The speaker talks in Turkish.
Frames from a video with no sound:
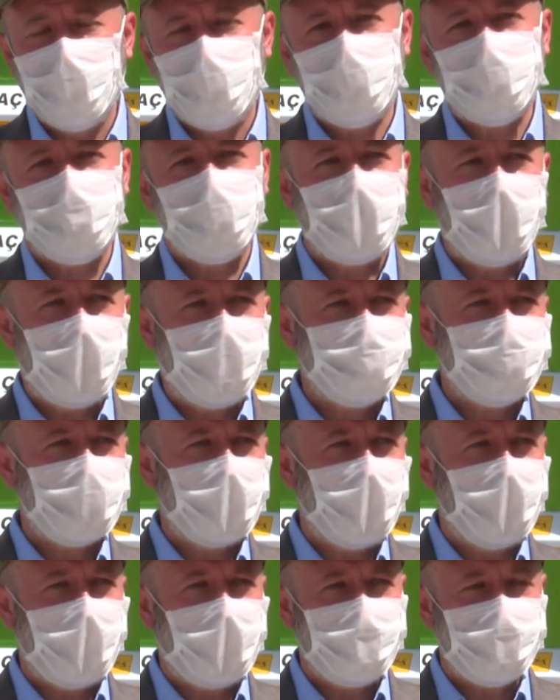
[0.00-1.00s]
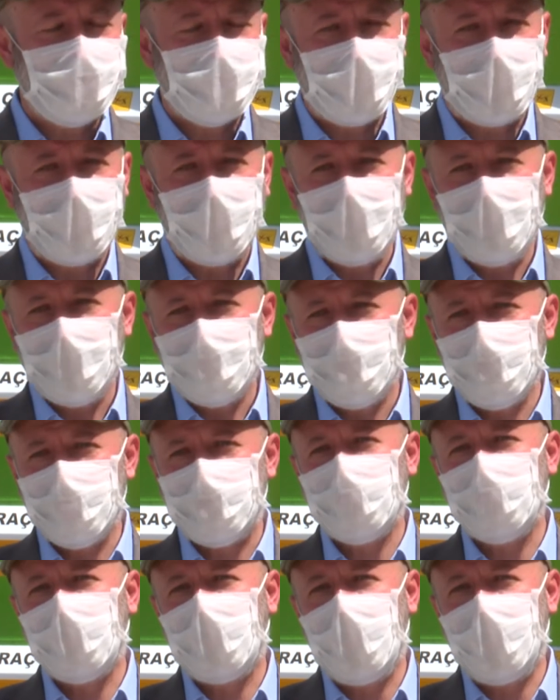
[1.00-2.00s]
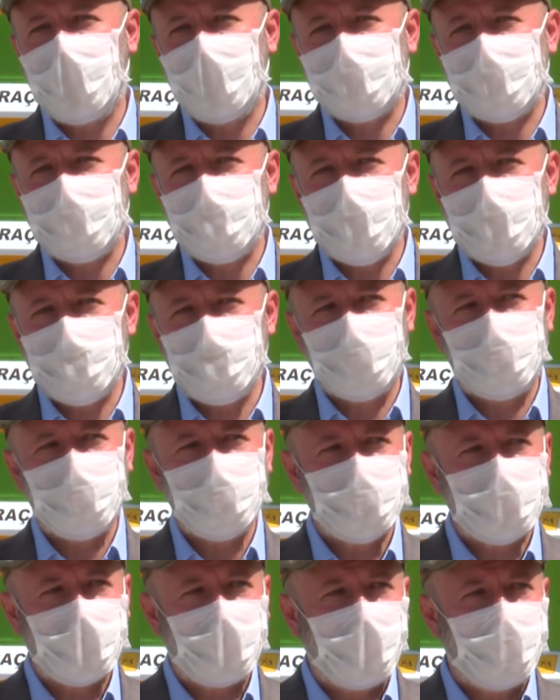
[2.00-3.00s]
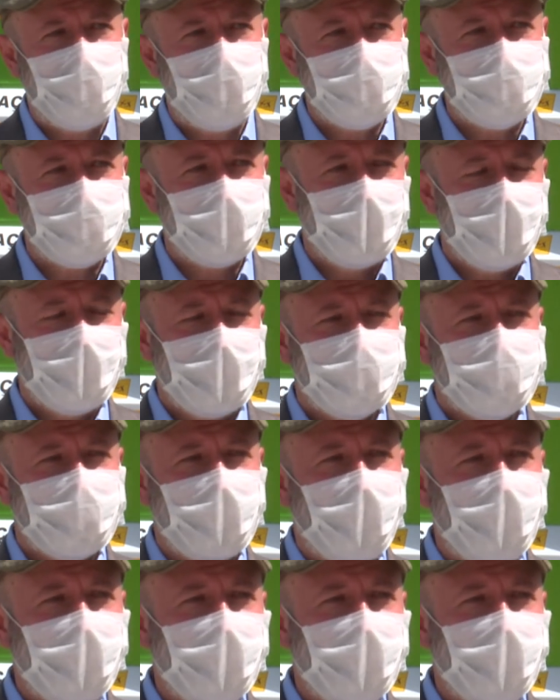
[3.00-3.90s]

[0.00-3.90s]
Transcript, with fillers: bütün hemşerilerimize, bütün gayretimiz, bütün çabamız daha